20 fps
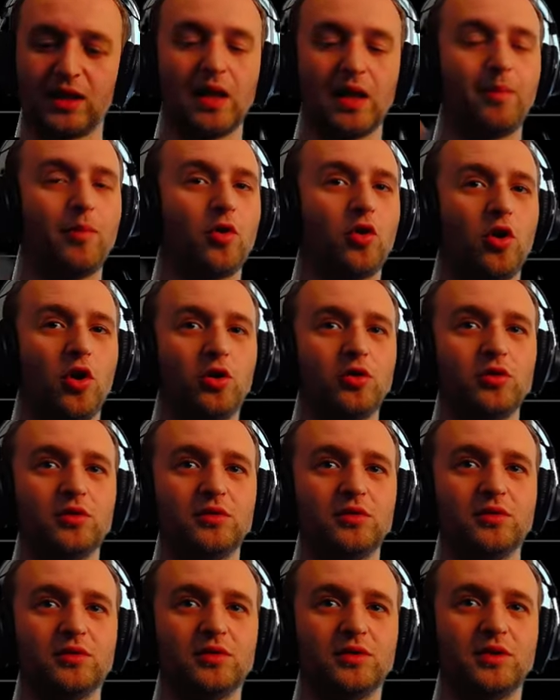a dla
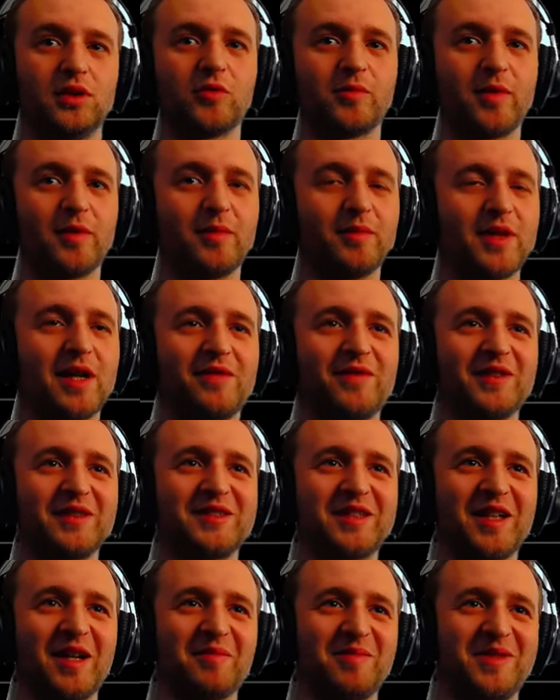pokoju mógłbym
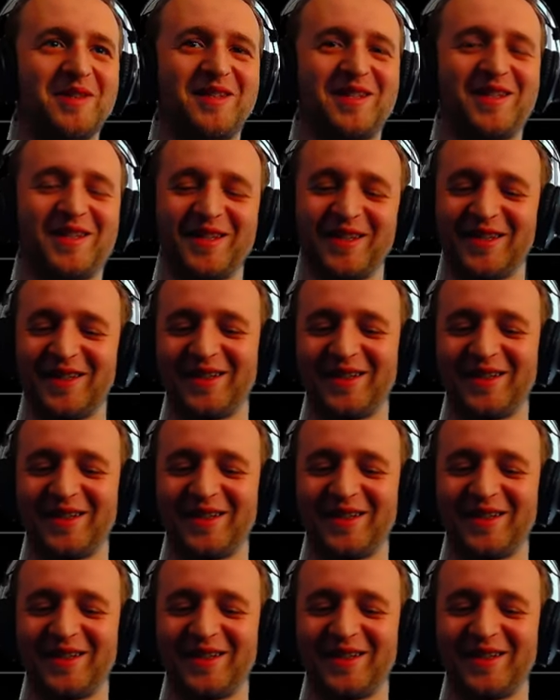nawet zabić.